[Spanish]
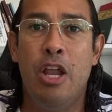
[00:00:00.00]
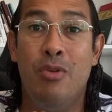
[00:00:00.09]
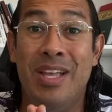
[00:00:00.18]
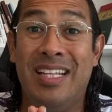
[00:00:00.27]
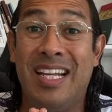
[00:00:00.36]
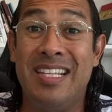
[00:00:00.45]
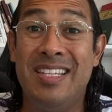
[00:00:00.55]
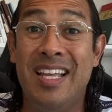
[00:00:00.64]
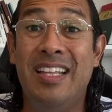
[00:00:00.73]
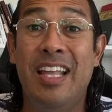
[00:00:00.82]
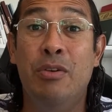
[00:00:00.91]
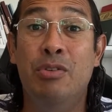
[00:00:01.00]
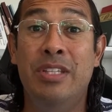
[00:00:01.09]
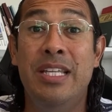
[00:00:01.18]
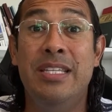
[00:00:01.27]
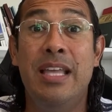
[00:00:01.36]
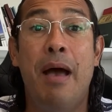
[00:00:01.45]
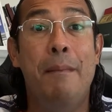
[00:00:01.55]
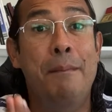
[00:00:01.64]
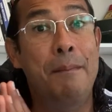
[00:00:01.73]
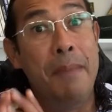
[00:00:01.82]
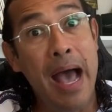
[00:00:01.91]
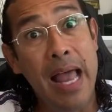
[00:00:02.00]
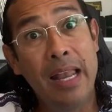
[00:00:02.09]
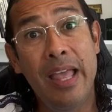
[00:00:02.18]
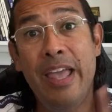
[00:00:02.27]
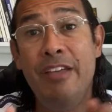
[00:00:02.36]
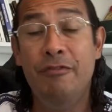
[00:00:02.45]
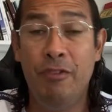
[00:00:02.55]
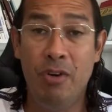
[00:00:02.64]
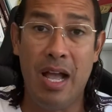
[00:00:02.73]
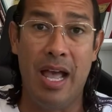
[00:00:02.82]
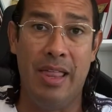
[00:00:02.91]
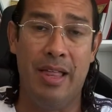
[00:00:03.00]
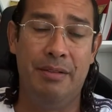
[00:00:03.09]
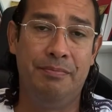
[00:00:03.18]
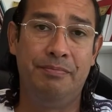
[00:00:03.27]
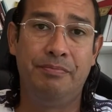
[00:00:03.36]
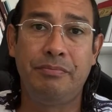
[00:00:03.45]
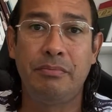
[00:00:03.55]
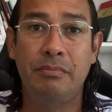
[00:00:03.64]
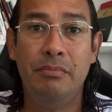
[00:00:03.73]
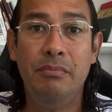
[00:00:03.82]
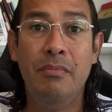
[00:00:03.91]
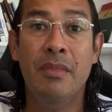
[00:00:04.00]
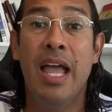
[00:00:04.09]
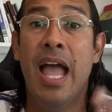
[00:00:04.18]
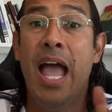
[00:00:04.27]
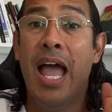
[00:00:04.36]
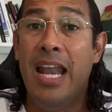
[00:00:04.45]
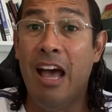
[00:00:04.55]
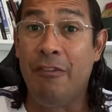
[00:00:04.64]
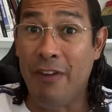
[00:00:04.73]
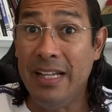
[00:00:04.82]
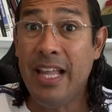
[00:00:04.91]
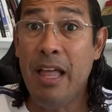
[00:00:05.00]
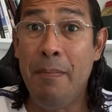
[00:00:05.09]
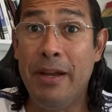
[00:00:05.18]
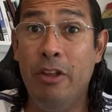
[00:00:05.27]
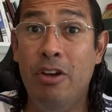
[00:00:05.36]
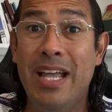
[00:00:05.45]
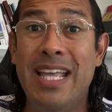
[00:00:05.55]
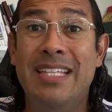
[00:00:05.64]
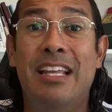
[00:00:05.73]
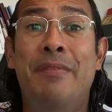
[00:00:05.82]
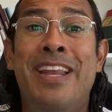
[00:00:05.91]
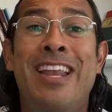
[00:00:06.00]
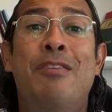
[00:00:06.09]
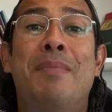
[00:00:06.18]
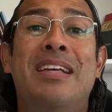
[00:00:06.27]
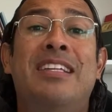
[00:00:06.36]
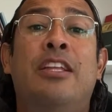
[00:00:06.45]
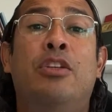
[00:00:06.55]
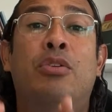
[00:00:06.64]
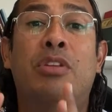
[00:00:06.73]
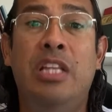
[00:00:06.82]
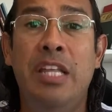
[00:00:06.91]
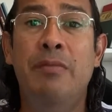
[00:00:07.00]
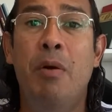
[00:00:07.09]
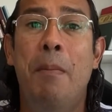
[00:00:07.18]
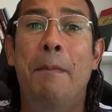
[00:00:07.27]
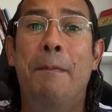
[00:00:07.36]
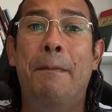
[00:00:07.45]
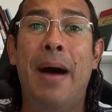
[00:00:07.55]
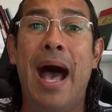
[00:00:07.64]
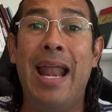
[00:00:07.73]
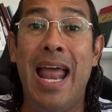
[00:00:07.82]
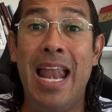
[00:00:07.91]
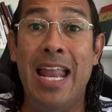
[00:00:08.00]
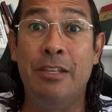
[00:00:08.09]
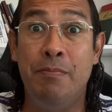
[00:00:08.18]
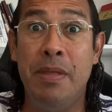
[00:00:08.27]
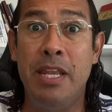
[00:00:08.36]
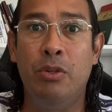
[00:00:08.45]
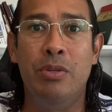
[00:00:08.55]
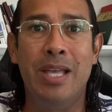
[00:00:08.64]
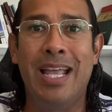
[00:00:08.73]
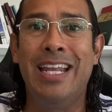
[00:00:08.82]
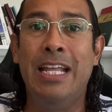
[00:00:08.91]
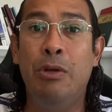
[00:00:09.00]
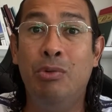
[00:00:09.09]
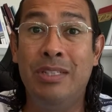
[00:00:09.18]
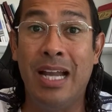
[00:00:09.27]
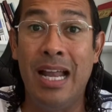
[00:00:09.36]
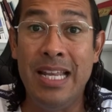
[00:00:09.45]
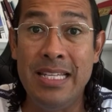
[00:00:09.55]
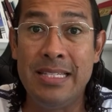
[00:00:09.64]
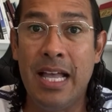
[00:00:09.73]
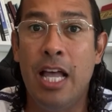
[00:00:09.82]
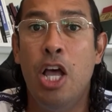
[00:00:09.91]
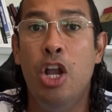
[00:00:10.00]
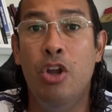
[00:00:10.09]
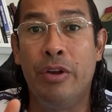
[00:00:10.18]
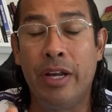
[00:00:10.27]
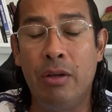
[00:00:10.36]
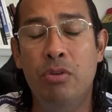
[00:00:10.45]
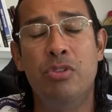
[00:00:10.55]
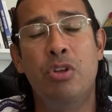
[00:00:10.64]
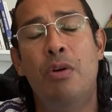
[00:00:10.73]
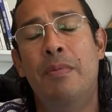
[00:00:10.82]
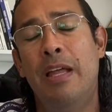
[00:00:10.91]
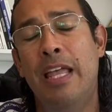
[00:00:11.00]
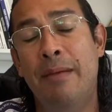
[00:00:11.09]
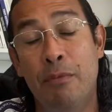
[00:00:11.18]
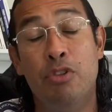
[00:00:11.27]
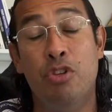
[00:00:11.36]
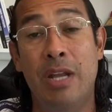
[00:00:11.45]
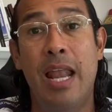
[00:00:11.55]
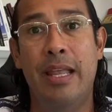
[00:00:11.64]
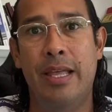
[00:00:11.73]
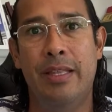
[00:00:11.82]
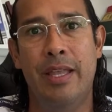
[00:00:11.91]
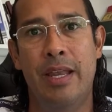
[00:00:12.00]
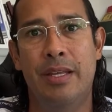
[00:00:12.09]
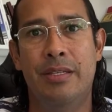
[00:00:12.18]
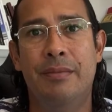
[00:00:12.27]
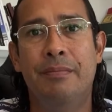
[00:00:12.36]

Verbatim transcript: nuestra sed de justicia mal enfocada. La falta de perdón es el veneno más destructivo para el espíritu, ya que neutraliza los recursos emocionales que tienes